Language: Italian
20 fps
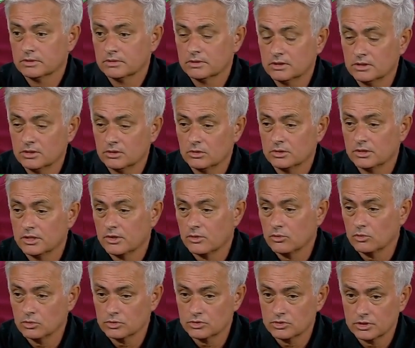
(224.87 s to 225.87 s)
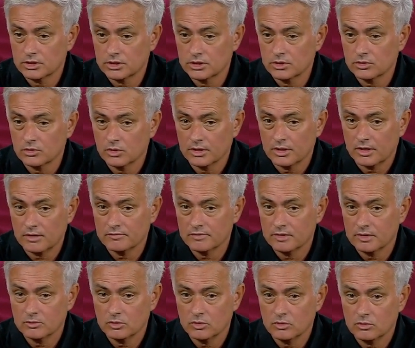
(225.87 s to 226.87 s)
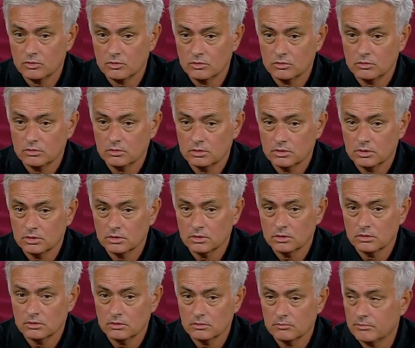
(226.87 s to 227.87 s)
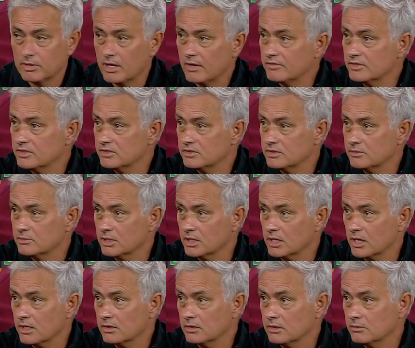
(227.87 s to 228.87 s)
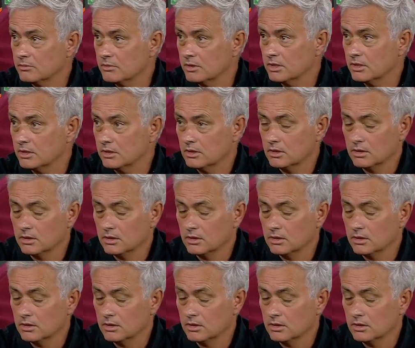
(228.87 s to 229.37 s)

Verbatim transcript: che non era oggi, che noi eravamo bravissimi, incredibili